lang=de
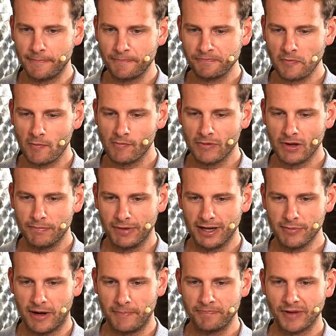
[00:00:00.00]
Ja.
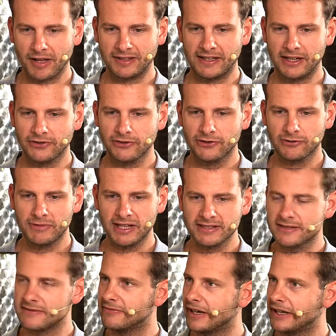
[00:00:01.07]
Prima. Dann ja. lass uns zum
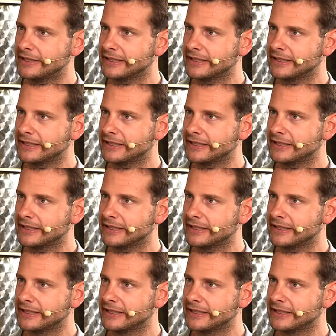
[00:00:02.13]
letzten Wein